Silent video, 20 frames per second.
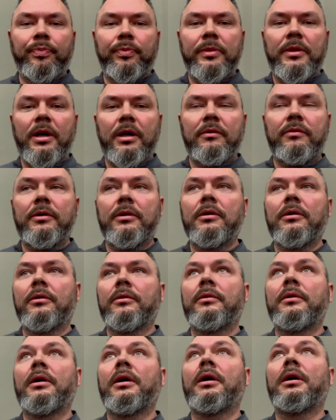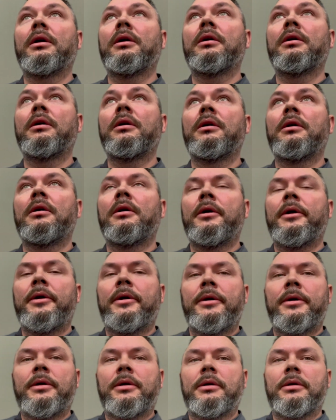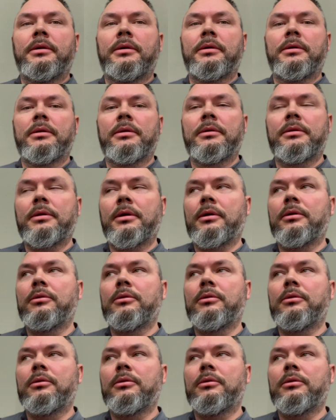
tak wygląda e, ta